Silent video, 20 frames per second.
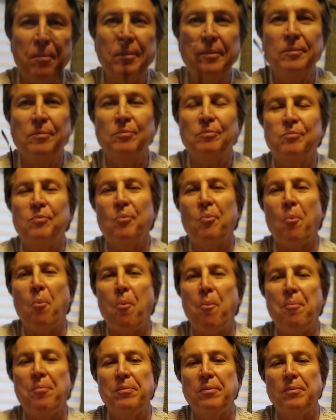Try good
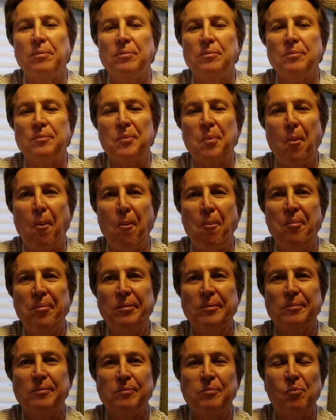or not
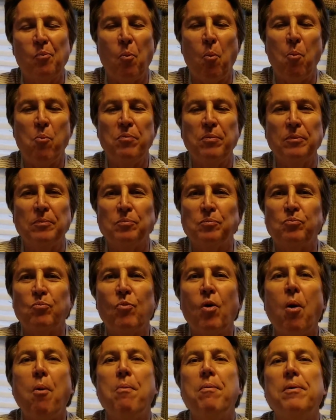This from
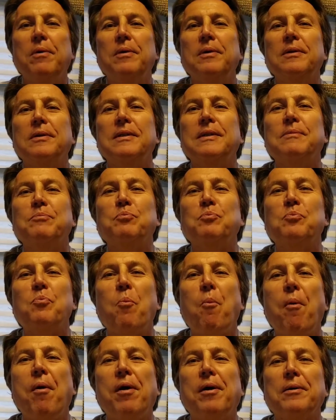not our
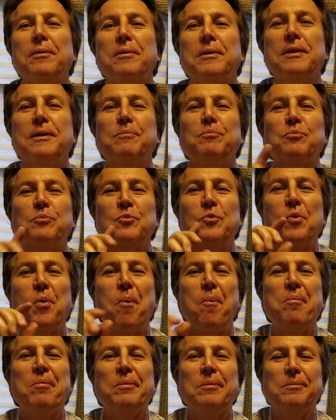garden
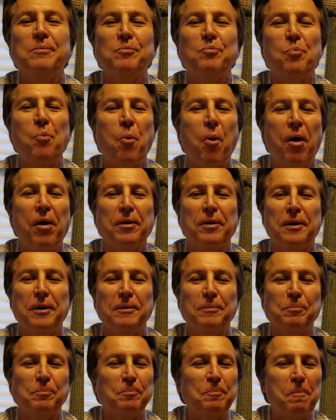Ah
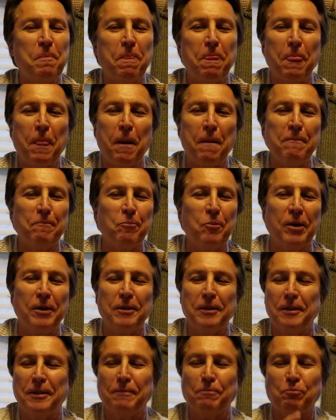please I
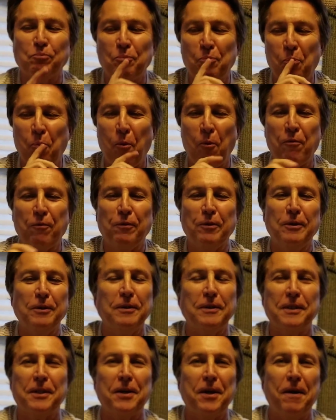got the
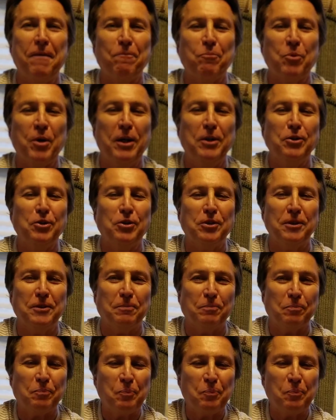food I can't taste it